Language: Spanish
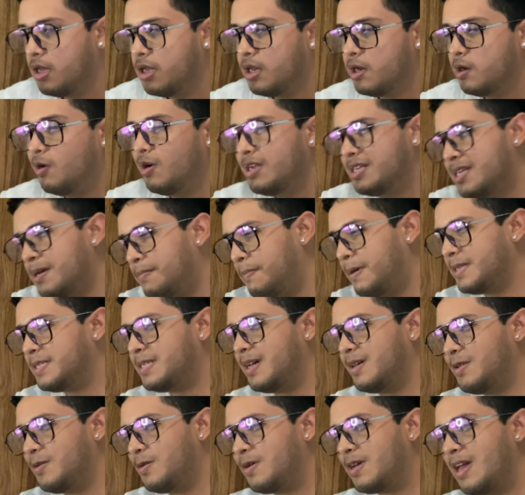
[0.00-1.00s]
¿No les ha
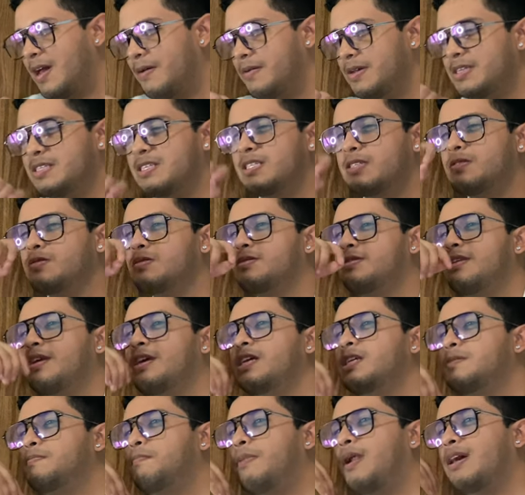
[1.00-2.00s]
pasado que a veces
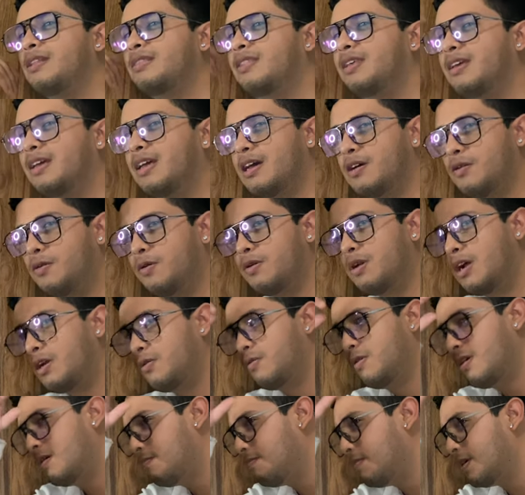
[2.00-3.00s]
ustedes platican con
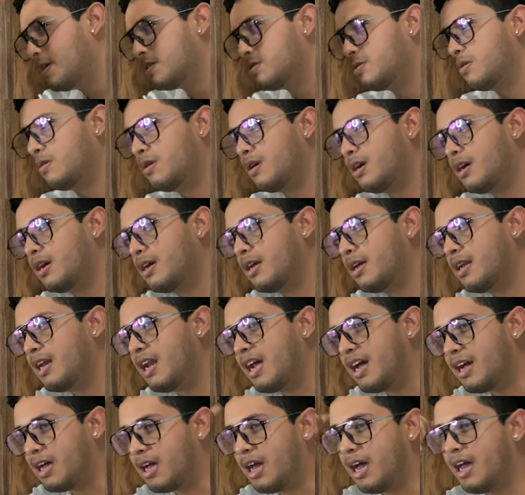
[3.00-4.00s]
alguna persona en
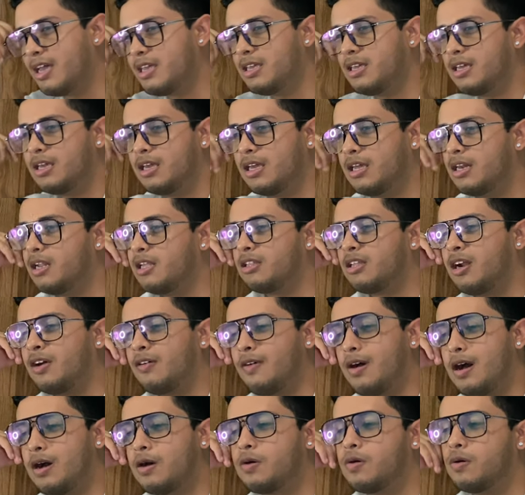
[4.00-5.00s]
la calle, en el
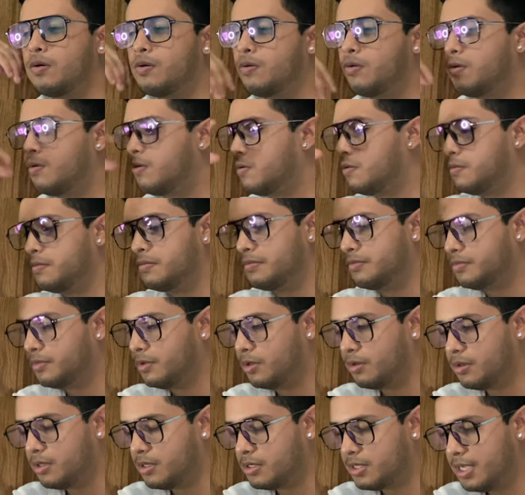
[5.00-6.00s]
trabajo,
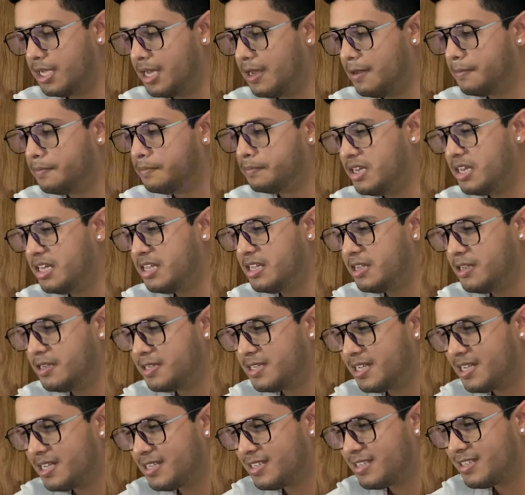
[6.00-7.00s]
donde sea, y
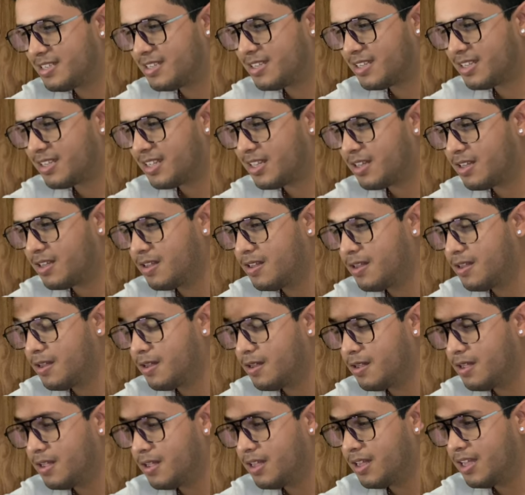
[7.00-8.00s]
dices,
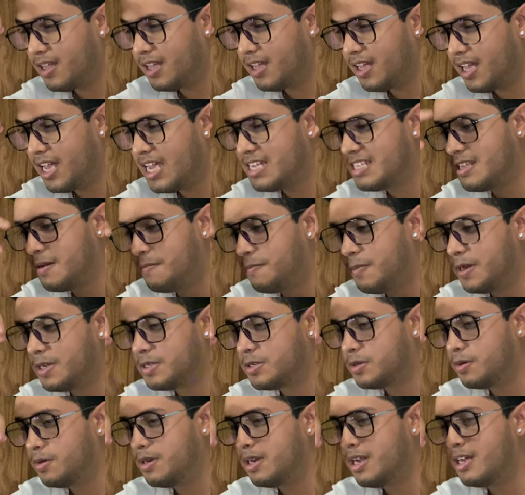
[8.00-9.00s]
esta
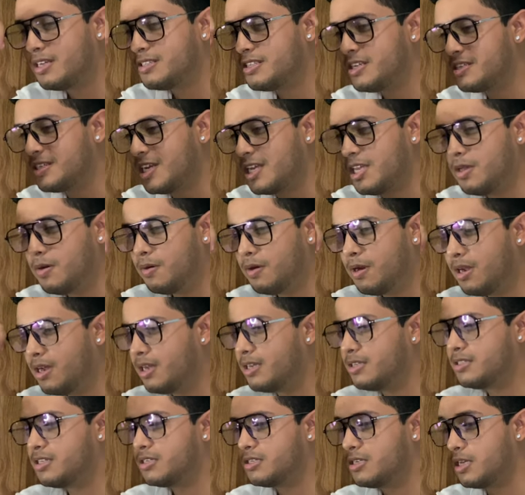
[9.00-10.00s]
persona, esta señora,
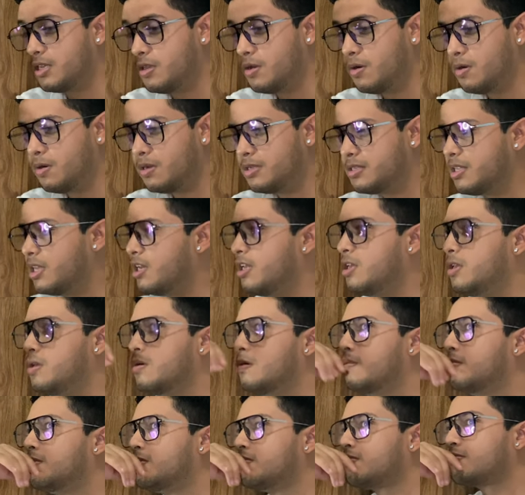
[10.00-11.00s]
este señor, este
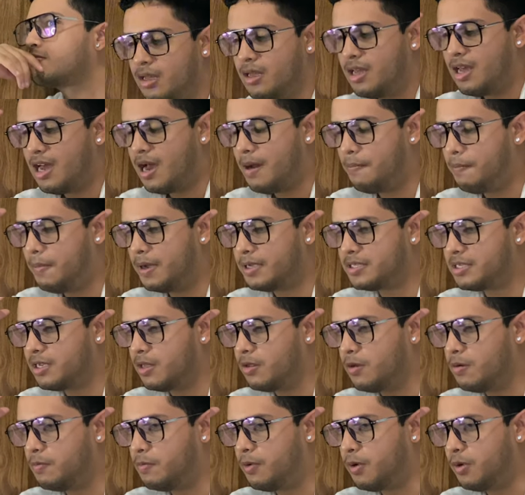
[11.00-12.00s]
niño, ha
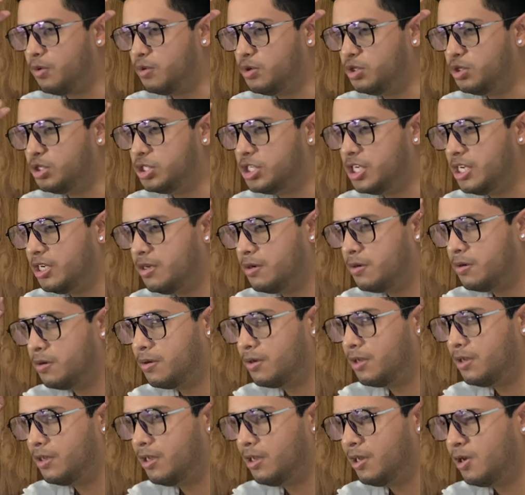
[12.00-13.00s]
pasado por un chingo
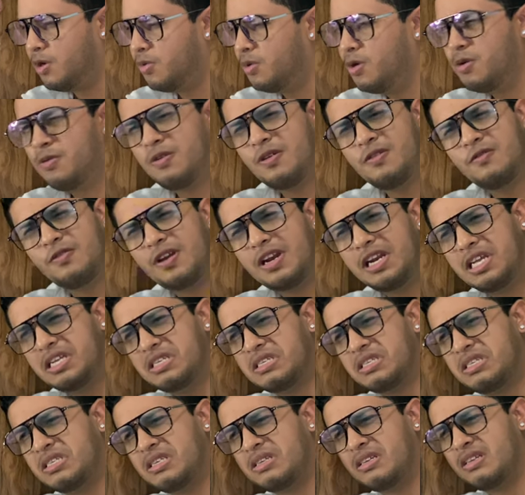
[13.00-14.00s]
y lo veo bien
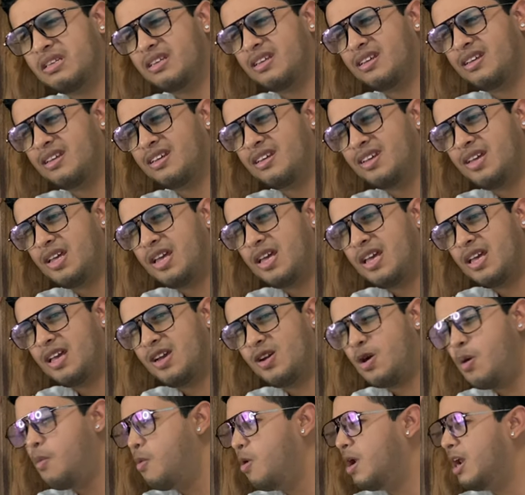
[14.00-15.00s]
feliz?
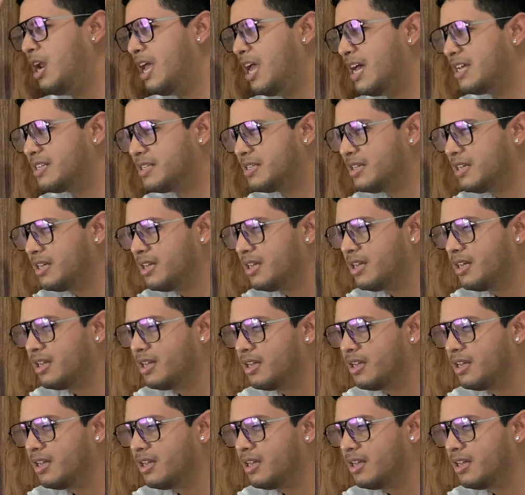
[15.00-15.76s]
¿Cómo le hace?